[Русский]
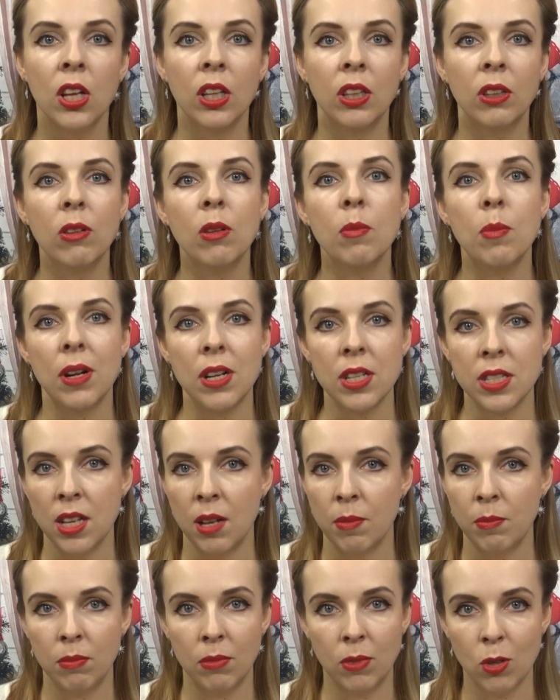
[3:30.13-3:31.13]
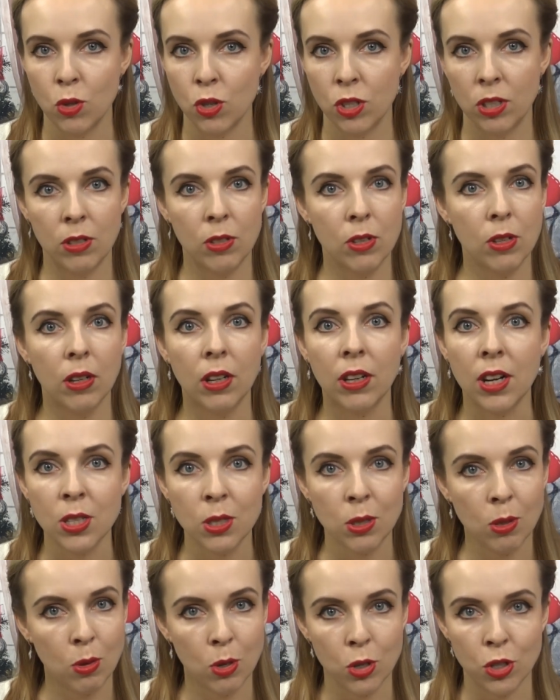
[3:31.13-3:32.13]
Ну и бальзам тоже
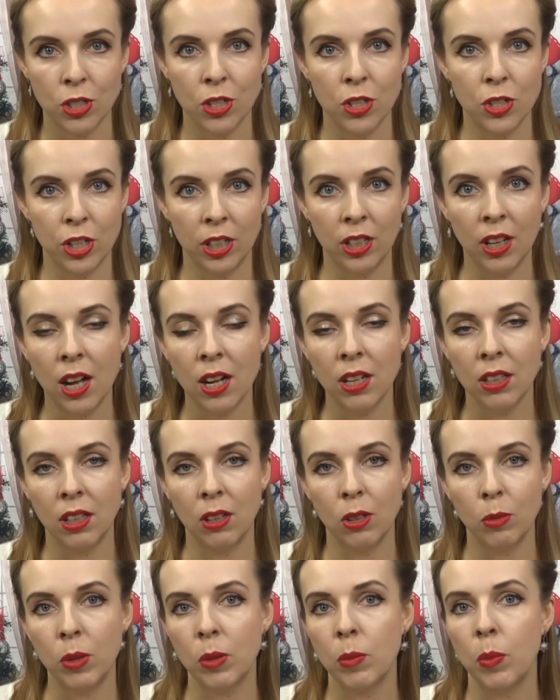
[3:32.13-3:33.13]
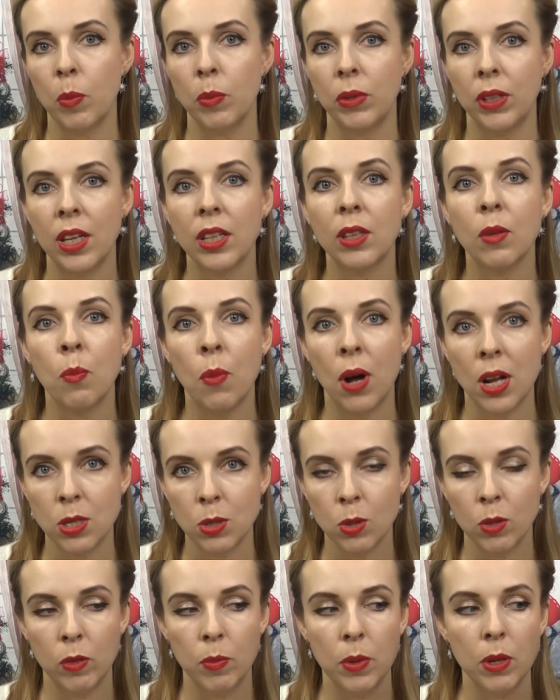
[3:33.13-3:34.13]
роскошный, шикарный, он напоминает
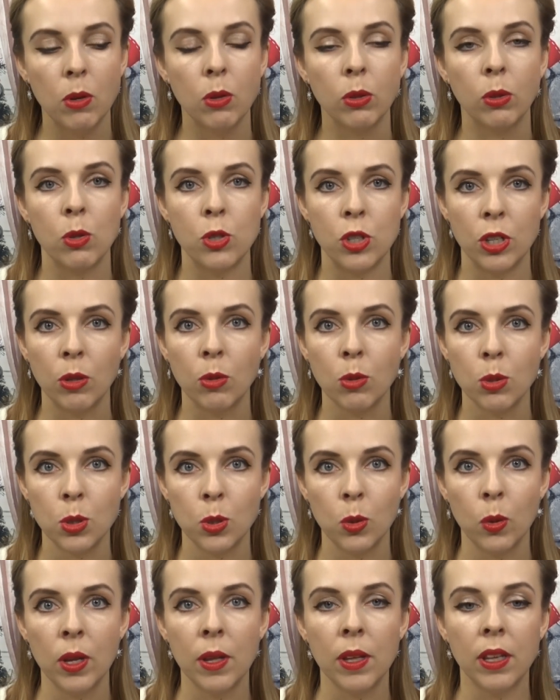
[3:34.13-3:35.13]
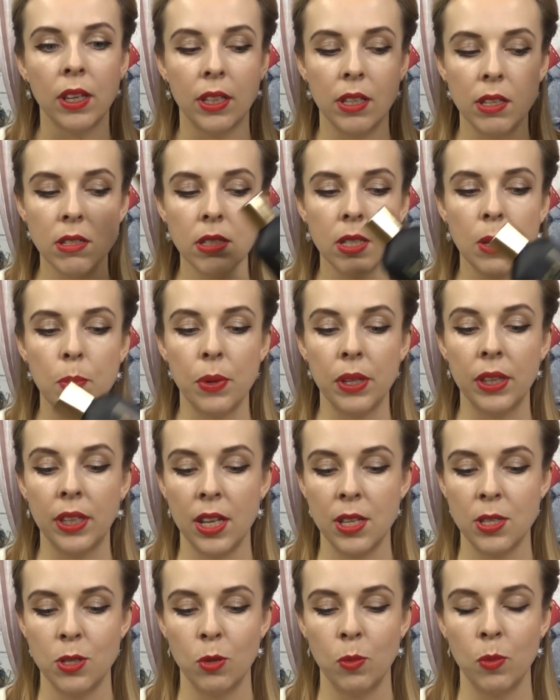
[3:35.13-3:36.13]
маску. Во-первых, он очень густой. Единственная
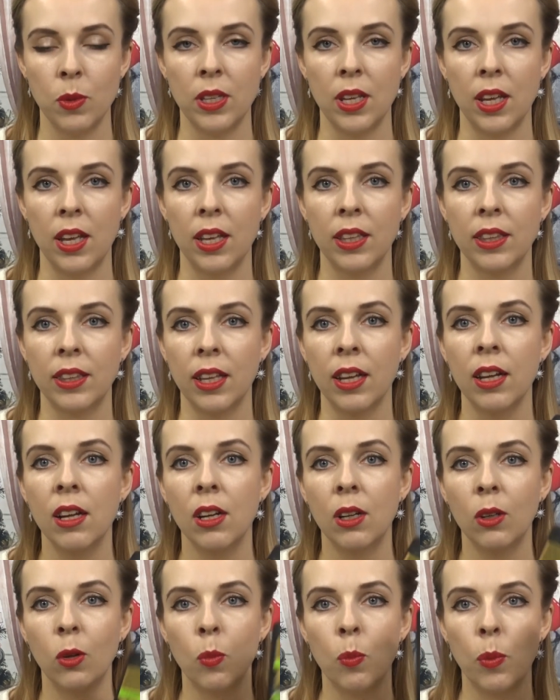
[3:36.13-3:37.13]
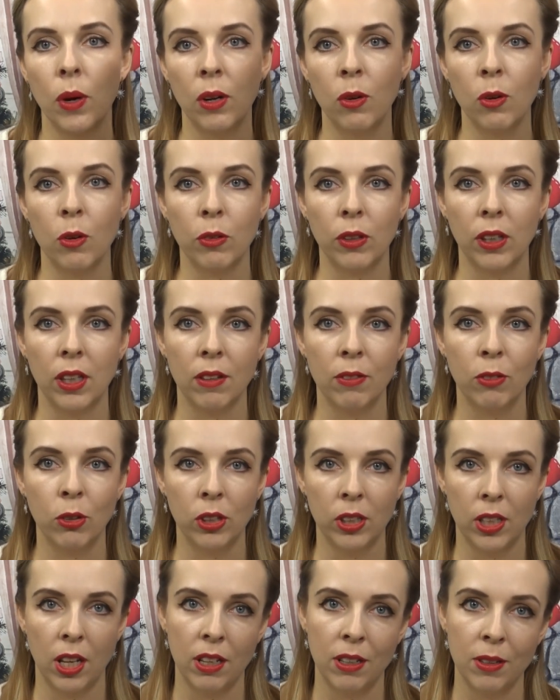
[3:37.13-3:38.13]
претензия у меня – это к упаковке.
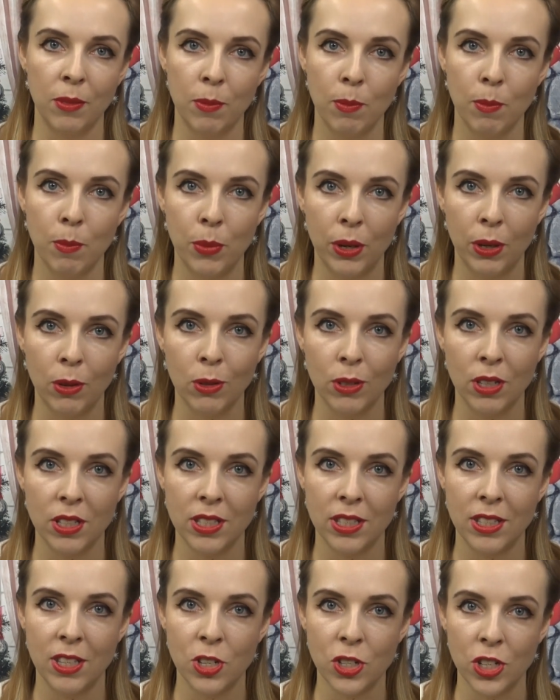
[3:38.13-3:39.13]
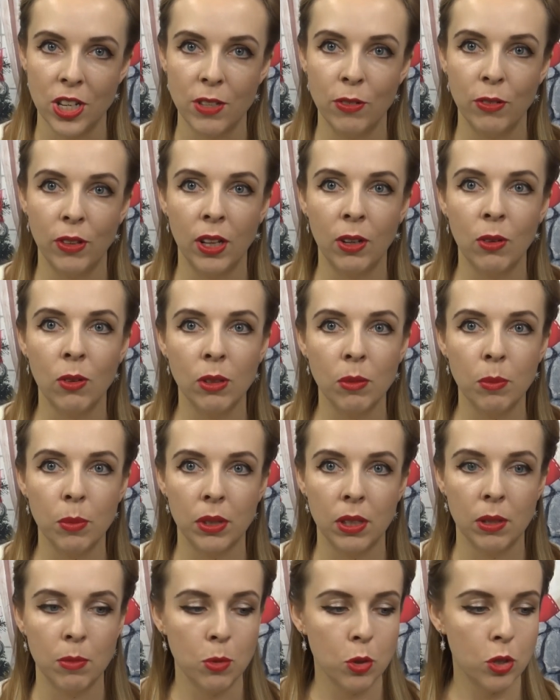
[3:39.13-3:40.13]
Вот так приходится держать флакон,
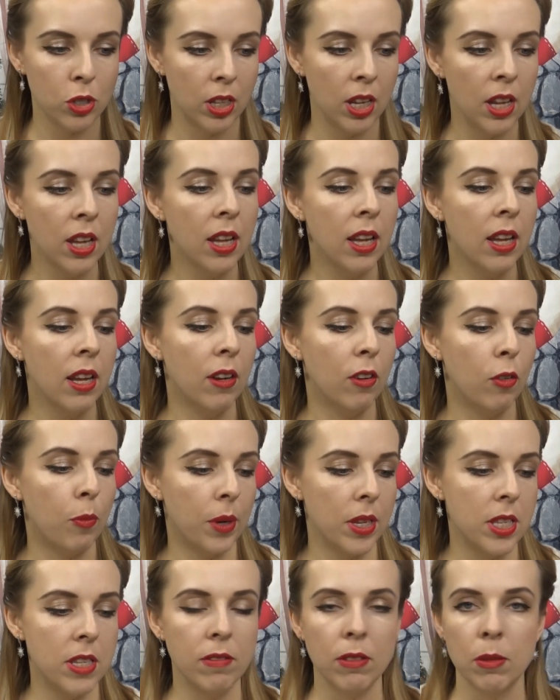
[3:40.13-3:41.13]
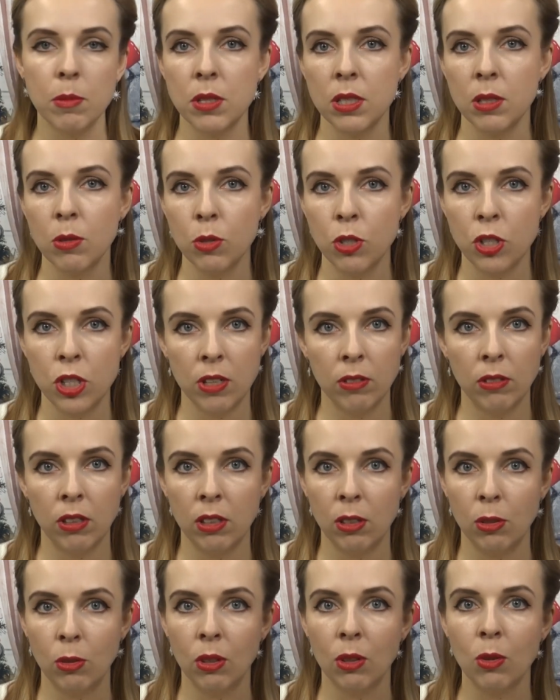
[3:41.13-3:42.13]
потому что в противном случае
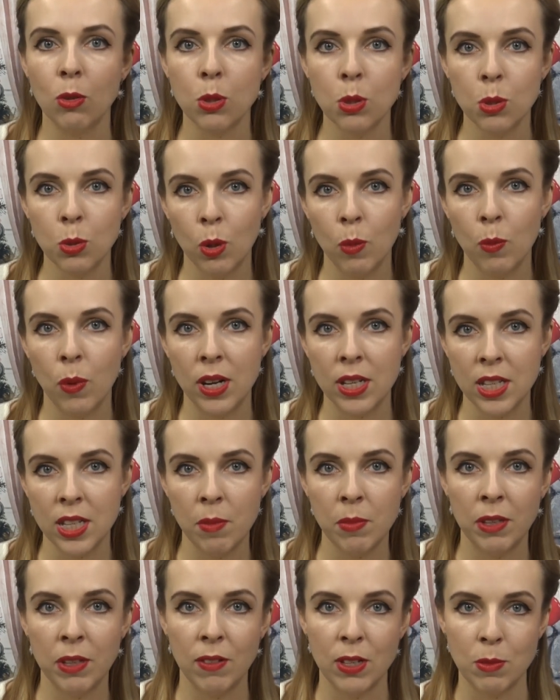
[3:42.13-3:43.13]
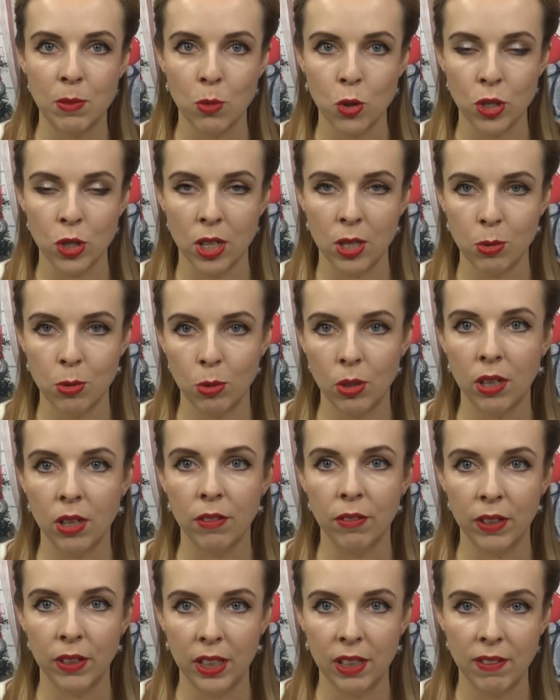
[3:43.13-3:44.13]
этот густой бальзам невозможно отсюда
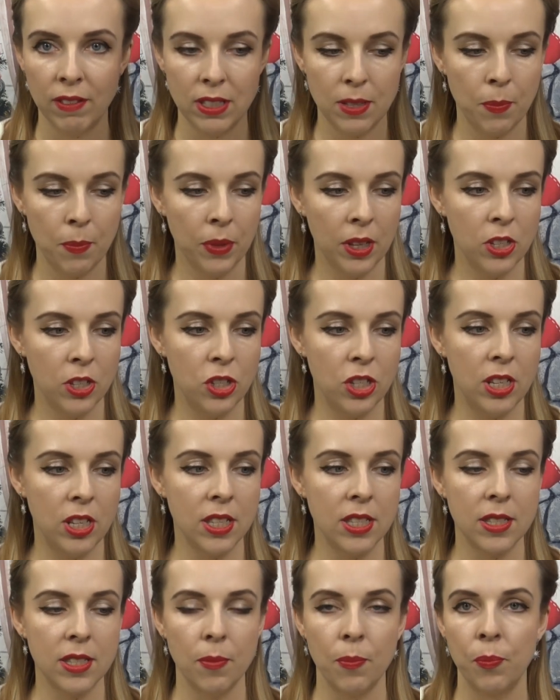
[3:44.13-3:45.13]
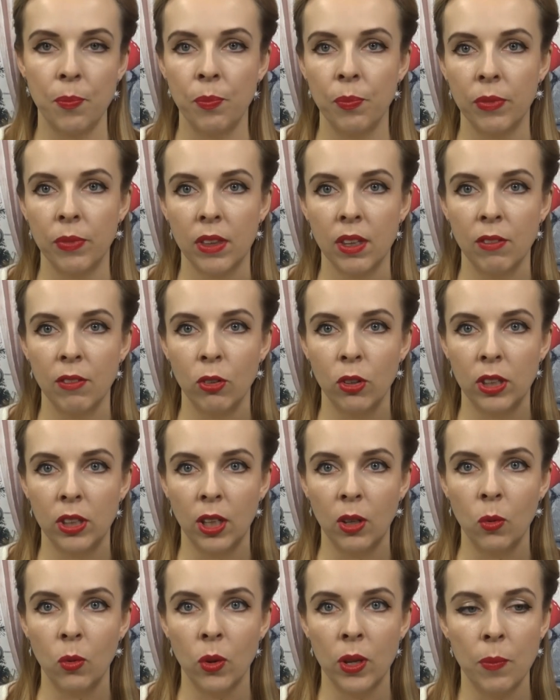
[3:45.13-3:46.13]
выдавить через вот
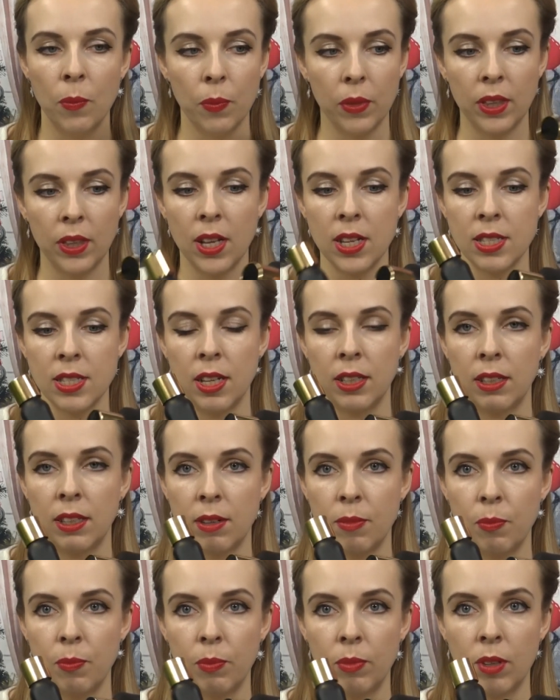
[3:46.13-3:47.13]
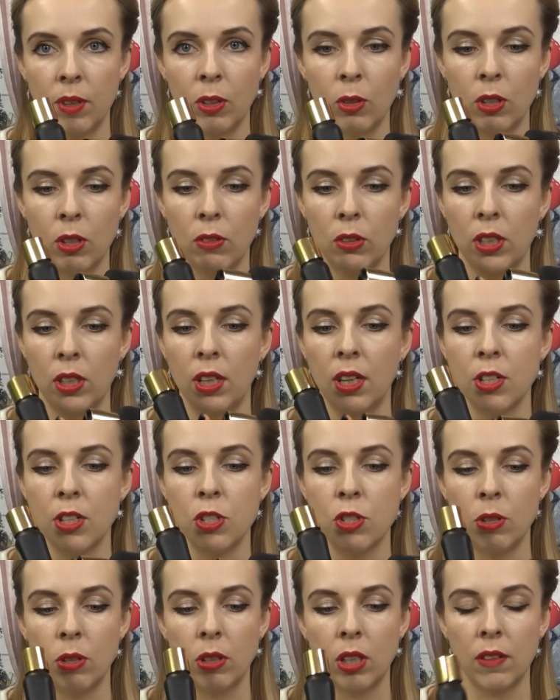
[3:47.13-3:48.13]
такой дозатор, который вот так
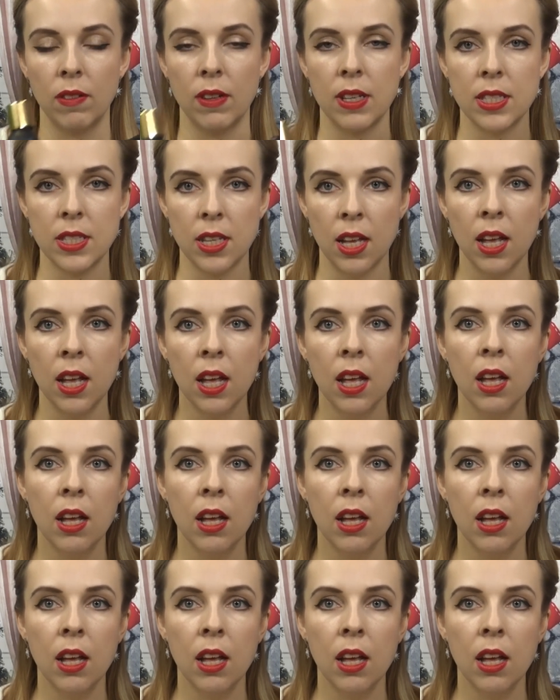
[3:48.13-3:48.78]
отщелкивается.